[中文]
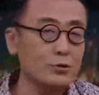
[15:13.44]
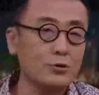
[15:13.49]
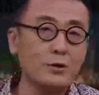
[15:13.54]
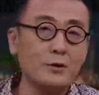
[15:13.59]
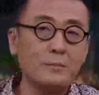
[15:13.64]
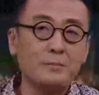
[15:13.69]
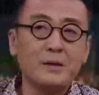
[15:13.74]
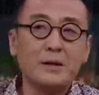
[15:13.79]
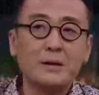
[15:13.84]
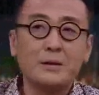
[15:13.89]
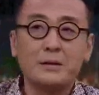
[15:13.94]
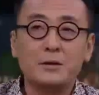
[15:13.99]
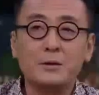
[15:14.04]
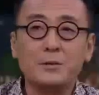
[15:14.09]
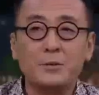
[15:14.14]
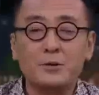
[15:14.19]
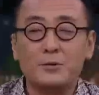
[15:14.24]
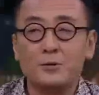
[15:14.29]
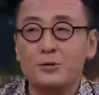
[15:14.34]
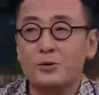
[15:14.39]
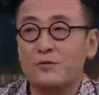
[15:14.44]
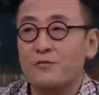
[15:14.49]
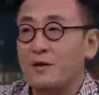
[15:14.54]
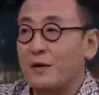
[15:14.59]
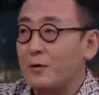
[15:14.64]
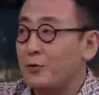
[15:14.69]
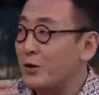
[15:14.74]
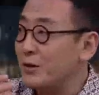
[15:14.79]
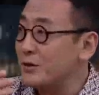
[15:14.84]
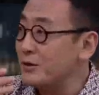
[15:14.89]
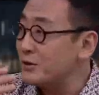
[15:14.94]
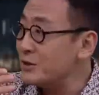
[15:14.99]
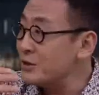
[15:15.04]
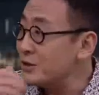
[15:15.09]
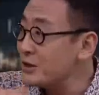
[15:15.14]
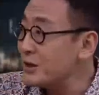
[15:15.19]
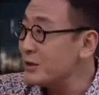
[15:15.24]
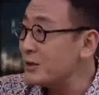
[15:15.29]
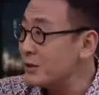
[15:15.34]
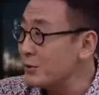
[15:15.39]
我说，你比如说范宽的《
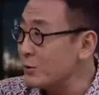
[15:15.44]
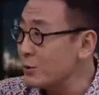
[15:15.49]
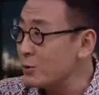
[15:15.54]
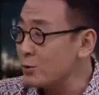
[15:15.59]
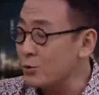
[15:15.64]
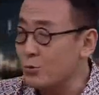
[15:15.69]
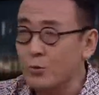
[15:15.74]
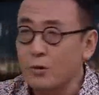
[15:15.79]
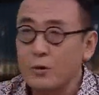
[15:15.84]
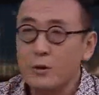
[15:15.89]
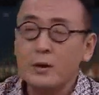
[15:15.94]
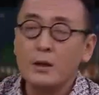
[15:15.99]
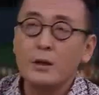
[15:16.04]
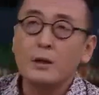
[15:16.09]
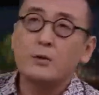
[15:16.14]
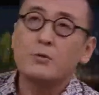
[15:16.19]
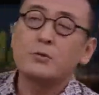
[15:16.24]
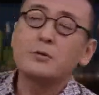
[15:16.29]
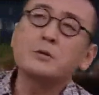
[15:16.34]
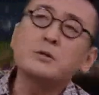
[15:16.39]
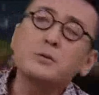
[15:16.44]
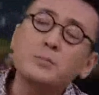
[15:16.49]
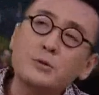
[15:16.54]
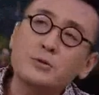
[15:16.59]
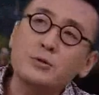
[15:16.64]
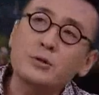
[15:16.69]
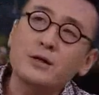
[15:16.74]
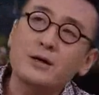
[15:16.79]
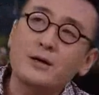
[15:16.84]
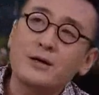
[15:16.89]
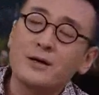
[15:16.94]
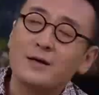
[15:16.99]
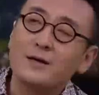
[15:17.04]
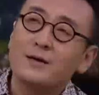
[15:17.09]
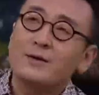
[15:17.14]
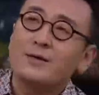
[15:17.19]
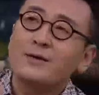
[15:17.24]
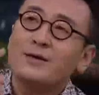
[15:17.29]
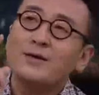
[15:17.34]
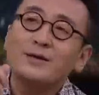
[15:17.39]
西山行旅图》，我说你有没有觉得
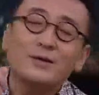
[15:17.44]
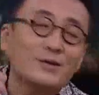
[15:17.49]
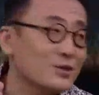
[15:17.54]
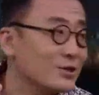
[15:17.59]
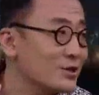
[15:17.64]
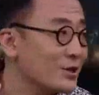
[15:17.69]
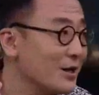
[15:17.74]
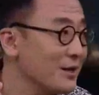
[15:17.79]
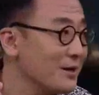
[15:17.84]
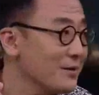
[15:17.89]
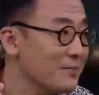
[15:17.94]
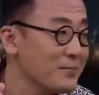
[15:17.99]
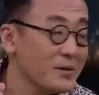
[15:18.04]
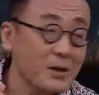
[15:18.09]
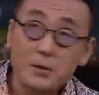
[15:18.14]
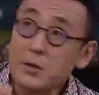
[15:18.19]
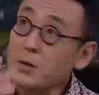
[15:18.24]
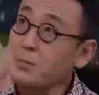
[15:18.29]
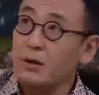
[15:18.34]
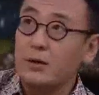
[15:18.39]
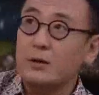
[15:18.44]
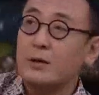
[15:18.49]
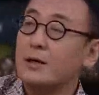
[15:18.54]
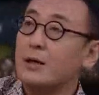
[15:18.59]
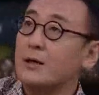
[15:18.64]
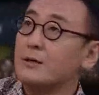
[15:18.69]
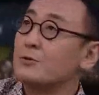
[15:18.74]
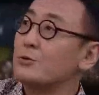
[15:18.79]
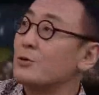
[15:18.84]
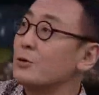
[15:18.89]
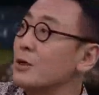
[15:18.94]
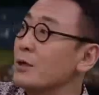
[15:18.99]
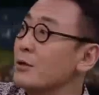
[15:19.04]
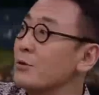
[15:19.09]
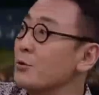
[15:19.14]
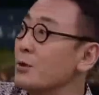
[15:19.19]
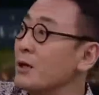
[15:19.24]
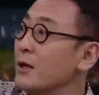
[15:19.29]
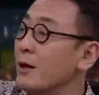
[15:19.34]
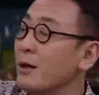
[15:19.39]
他这个山，你猛一看你觉得
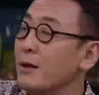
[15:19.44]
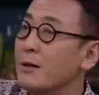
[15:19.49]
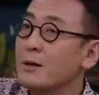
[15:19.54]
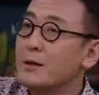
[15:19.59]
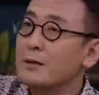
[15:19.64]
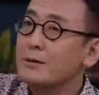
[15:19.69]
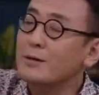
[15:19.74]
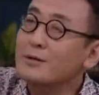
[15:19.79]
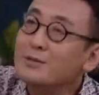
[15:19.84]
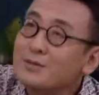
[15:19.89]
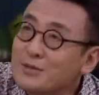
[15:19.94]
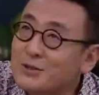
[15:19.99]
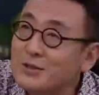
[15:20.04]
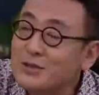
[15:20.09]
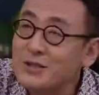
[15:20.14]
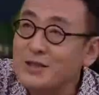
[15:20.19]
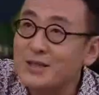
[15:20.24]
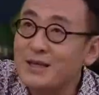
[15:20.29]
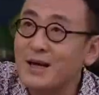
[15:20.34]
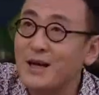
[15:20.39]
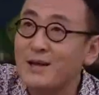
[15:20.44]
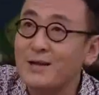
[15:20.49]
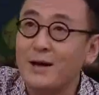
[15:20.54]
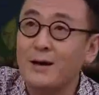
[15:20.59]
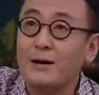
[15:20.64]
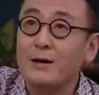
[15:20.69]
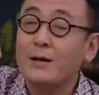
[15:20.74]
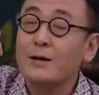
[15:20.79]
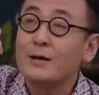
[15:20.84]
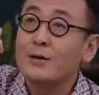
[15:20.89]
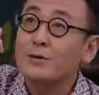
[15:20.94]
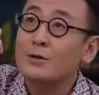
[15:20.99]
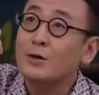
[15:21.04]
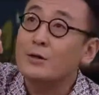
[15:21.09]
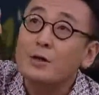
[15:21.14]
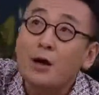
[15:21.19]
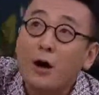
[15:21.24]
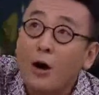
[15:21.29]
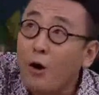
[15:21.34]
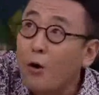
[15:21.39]
很对啊，但是你仔细一看呢，
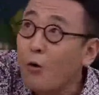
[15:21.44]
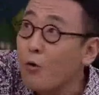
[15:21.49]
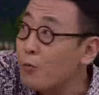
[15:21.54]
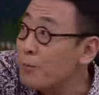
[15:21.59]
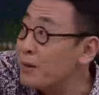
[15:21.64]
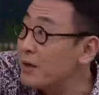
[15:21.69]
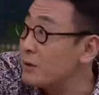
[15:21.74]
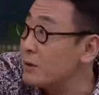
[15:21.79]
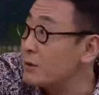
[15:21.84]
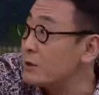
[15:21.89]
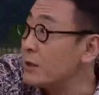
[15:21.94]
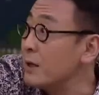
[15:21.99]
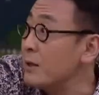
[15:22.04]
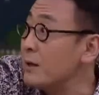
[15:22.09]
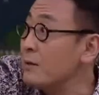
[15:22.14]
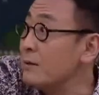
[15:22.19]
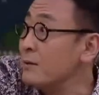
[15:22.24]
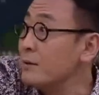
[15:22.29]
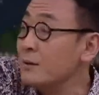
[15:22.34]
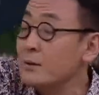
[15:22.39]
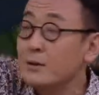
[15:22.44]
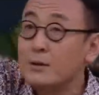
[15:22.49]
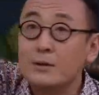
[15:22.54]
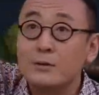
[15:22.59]
他在后面的山，